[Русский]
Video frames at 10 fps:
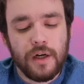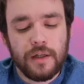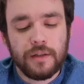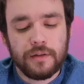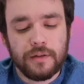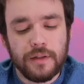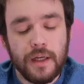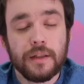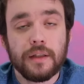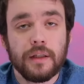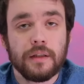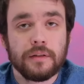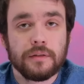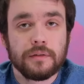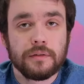а
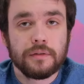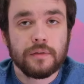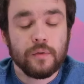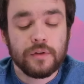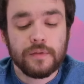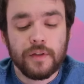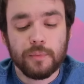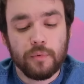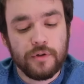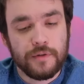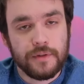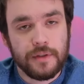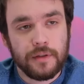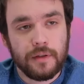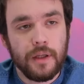данные о своих
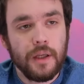пользователях.